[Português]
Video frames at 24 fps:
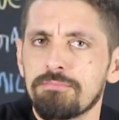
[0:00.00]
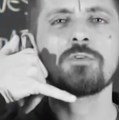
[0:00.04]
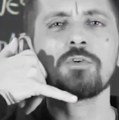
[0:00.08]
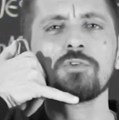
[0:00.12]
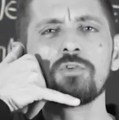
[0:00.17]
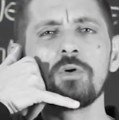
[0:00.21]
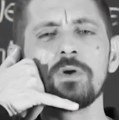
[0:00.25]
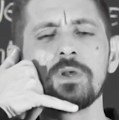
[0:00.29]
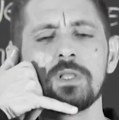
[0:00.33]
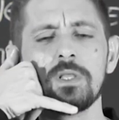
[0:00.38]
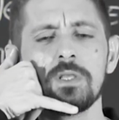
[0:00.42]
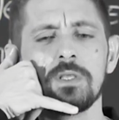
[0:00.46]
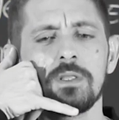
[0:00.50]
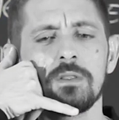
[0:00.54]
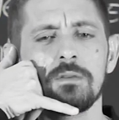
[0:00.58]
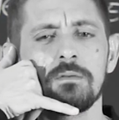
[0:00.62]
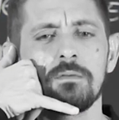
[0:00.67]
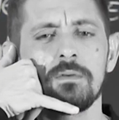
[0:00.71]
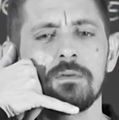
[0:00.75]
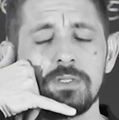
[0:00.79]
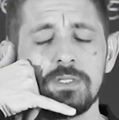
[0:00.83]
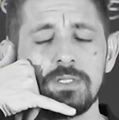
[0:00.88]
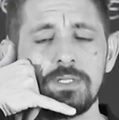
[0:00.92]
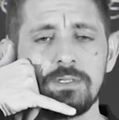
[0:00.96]
seu
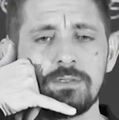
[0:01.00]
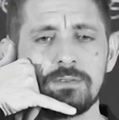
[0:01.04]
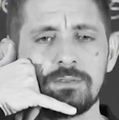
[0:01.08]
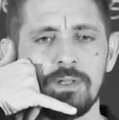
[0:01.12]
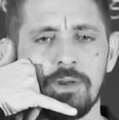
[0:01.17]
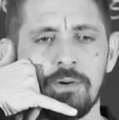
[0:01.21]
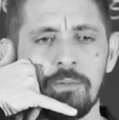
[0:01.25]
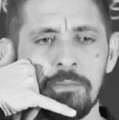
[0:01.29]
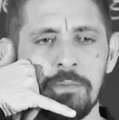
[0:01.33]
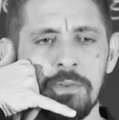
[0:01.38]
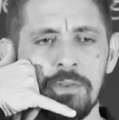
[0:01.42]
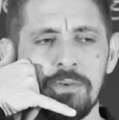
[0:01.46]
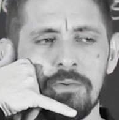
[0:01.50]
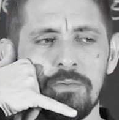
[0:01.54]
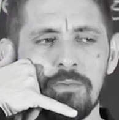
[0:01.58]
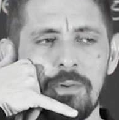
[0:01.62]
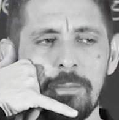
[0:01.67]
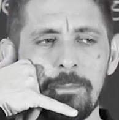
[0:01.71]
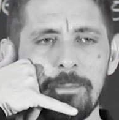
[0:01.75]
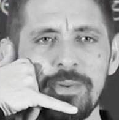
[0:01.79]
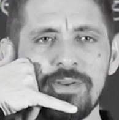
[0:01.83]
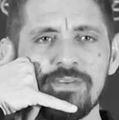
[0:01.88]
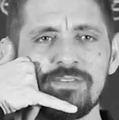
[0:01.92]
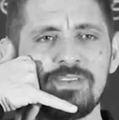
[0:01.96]
Joaquim, então eu
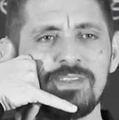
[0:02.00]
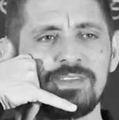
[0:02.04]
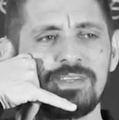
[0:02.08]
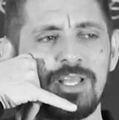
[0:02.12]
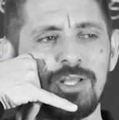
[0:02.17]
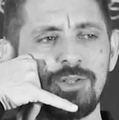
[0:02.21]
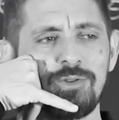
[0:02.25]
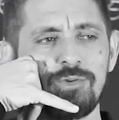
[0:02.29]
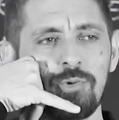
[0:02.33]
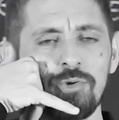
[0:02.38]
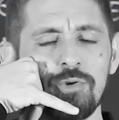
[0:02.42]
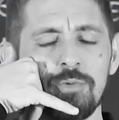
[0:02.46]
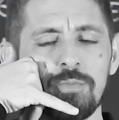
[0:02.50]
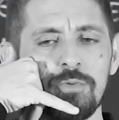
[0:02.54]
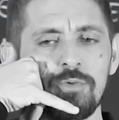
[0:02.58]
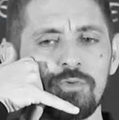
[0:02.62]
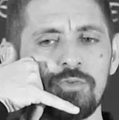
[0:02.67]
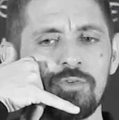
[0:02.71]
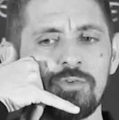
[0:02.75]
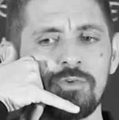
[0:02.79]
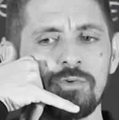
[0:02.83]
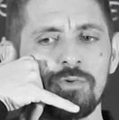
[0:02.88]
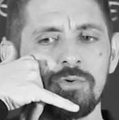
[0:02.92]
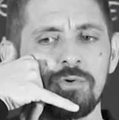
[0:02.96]
apresentei tudo para o
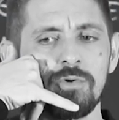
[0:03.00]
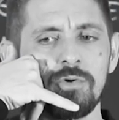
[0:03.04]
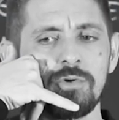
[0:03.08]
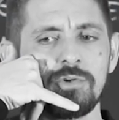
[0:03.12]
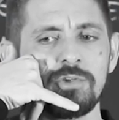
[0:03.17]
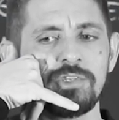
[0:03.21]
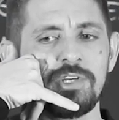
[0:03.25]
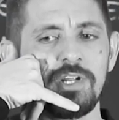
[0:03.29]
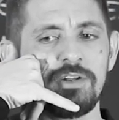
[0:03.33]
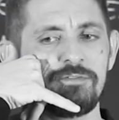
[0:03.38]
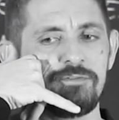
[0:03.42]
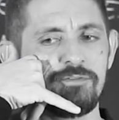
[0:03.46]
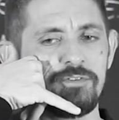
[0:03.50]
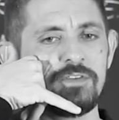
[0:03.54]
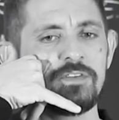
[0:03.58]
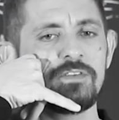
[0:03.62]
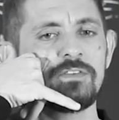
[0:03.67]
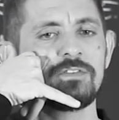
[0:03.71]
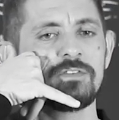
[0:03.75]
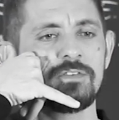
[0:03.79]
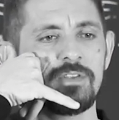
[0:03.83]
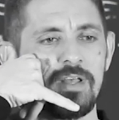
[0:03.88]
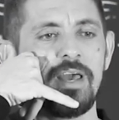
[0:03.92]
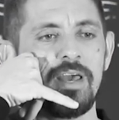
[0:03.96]
senhor, já
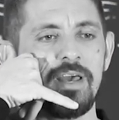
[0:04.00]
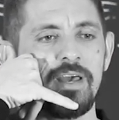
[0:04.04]
fiz,